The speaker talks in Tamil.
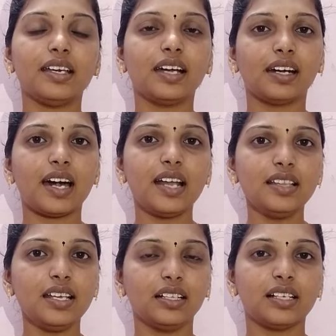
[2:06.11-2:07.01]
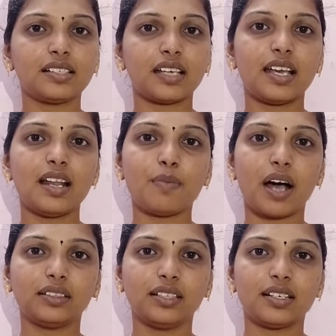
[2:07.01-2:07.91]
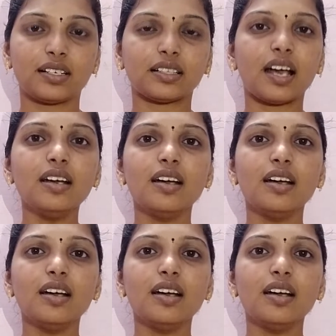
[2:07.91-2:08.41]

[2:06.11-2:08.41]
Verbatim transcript: இங்கே நடந்த இந்த செயலை பார்த்துட்டு இருந்த